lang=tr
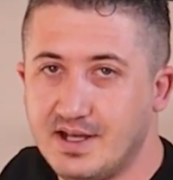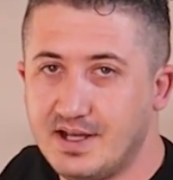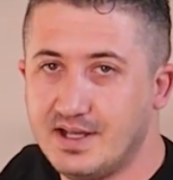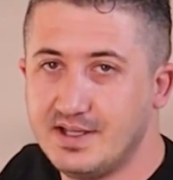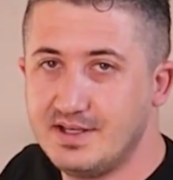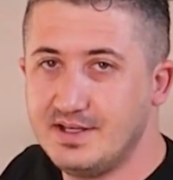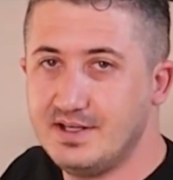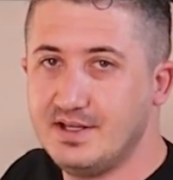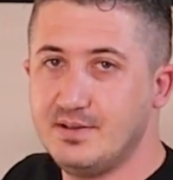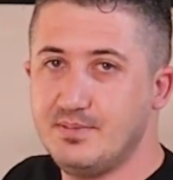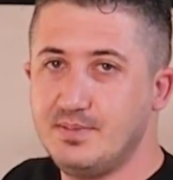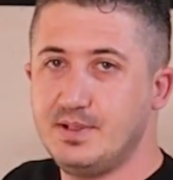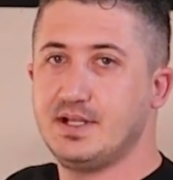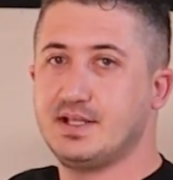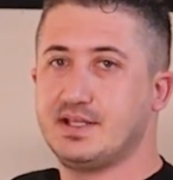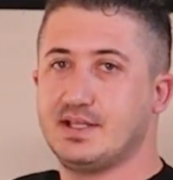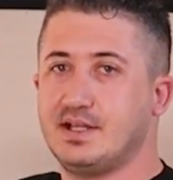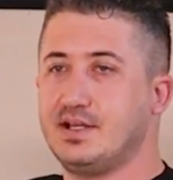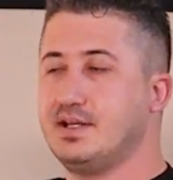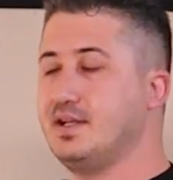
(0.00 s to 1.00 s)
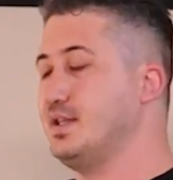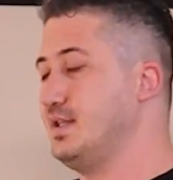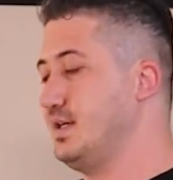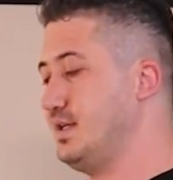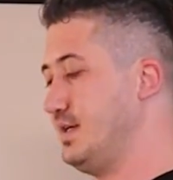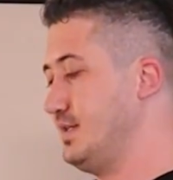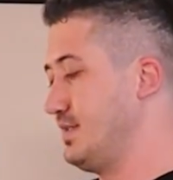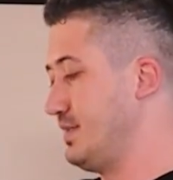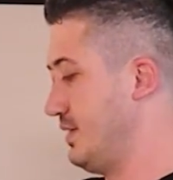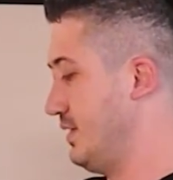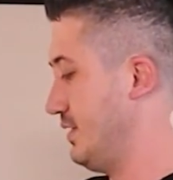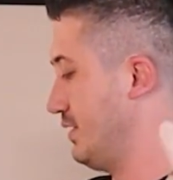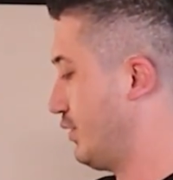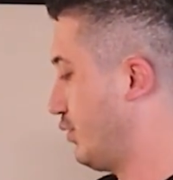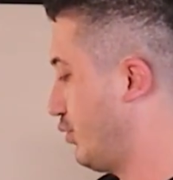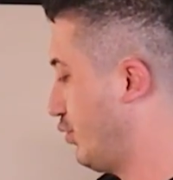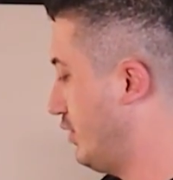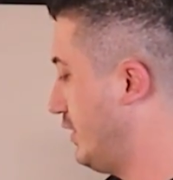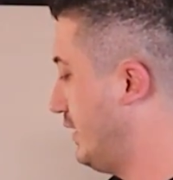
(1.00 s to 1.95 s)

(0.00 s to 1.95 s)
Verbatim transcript: Hayri ile birlikte neler hazırladık